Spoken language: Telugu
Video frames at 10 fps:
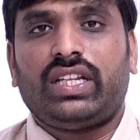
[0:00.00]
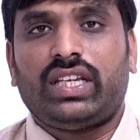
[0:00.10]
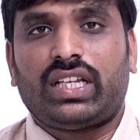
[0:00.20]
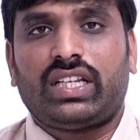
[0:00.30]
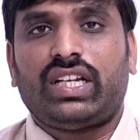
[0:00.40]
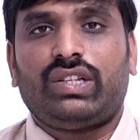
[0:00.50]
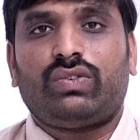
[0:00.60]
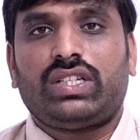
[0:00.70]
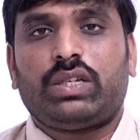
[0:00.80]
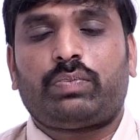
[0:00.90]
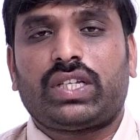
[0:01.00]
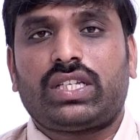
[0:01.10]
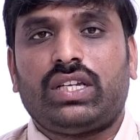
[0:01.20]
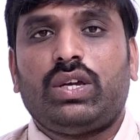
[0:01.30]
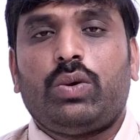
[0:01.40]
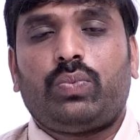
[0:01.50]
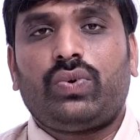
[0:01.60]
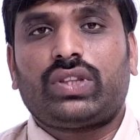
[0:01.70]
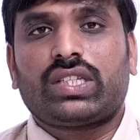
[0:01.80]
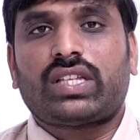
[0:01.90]
ఏది అందలేదు అని చెప్పేసి
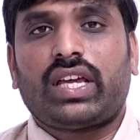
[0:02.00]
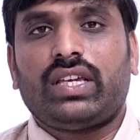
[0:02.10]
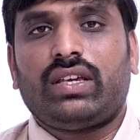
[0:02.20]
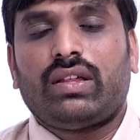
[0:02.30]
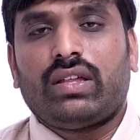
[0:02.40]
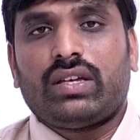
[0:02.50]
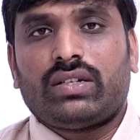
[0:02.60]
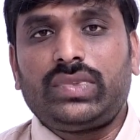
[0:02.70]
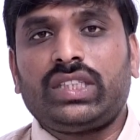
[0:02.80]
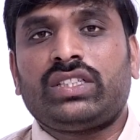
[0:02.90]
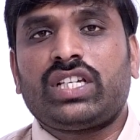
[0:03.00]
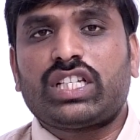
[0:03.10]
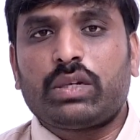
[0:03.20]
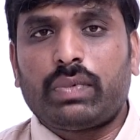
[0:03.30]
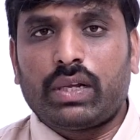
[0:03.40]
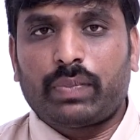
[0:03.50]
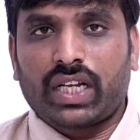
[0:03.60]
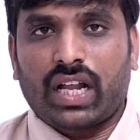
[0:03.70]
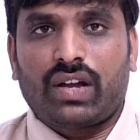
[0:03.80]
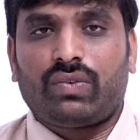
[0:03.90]
పూర్తి స్థాయి చర్చ
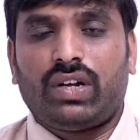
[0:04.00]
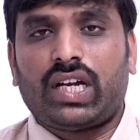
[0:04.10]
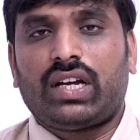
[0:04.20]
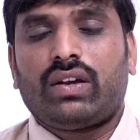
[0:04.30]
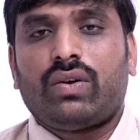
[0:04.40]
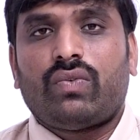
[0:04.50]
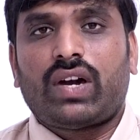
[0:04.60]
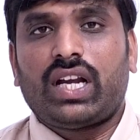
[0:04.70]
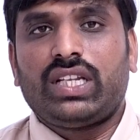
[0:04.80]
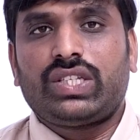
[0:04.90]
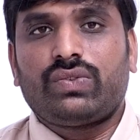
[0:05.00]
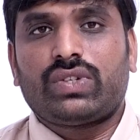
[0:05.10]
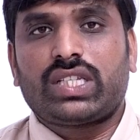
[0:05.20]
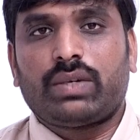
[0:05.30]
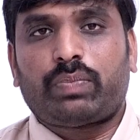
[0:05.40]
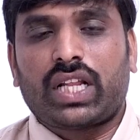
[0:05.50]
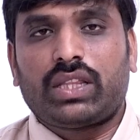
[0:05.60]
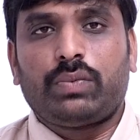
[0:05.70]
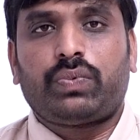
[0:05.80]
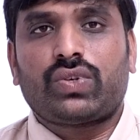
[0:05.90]
పనిపై రాకుండా వాళ్ళ నుంచి వచ్చే
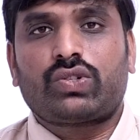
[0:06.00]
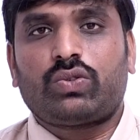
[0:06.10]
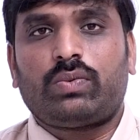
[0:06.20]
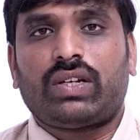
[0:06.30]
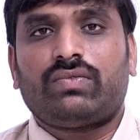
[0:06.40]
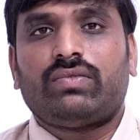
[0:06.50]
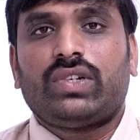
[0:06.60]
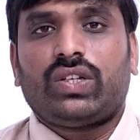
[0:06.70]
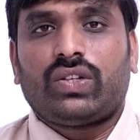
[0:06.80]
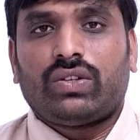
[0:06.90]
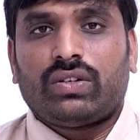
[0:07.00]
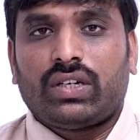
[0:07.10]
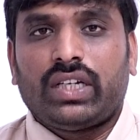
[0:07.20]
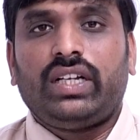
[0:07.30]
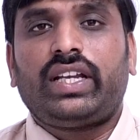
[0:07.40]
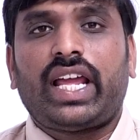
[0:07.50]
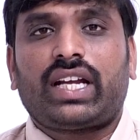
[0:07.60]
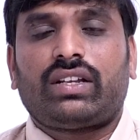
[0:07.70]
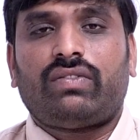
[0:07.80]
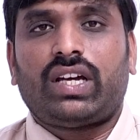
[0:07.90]
ప్రతి పోస్టుకు మనం
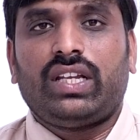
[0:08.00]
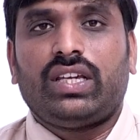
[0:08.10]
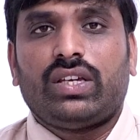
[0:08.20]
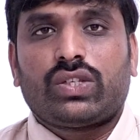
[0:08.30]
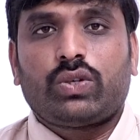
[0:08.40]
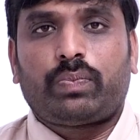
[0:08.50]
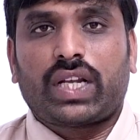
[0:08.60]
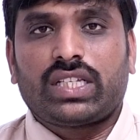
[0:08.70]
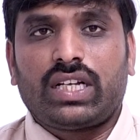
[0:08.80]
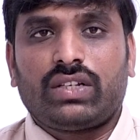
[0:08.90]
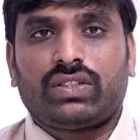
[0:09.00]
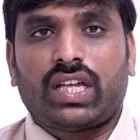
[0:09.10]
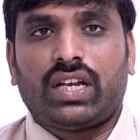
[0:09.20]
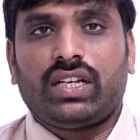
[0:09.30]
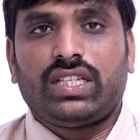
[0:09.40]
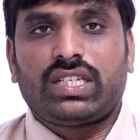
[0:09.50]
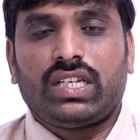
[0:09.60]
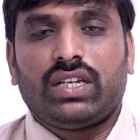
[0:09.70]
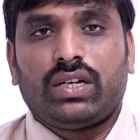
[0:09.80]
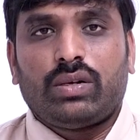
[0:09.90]
ఇంటరాక్ట్ అవ్వాలి సో ప్రజలకు దాని నుంచి